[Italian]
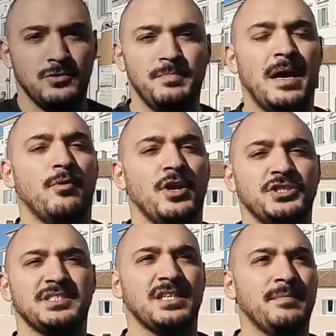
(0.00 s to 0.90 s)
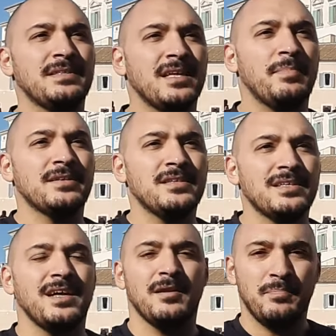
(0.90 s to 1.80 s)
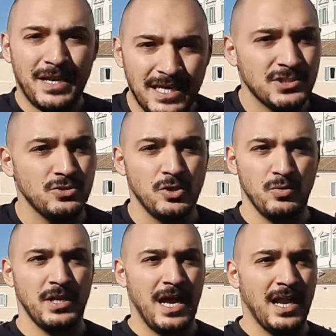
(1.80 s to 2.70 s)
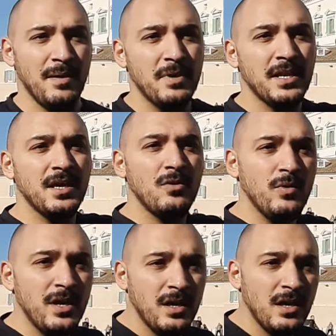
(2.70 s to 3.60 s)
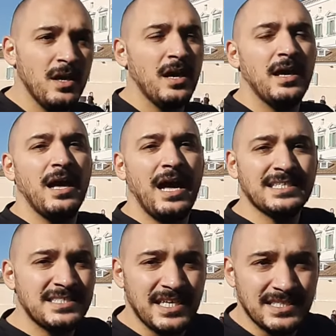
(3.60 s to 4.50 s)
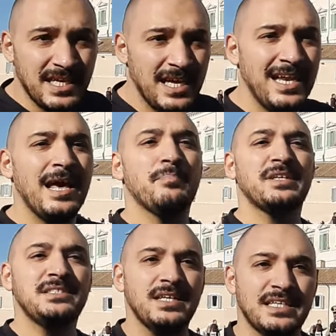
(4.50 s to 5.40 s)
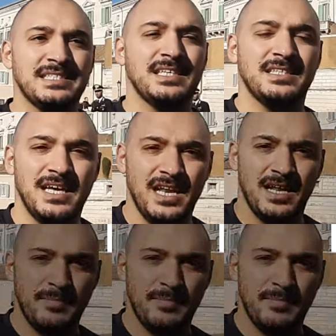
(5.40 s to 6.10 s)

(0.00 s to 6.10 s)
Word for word: dobbiamo necessariamente partire dal Palazzo del Quirinale perché qui ha sede la Presidenza della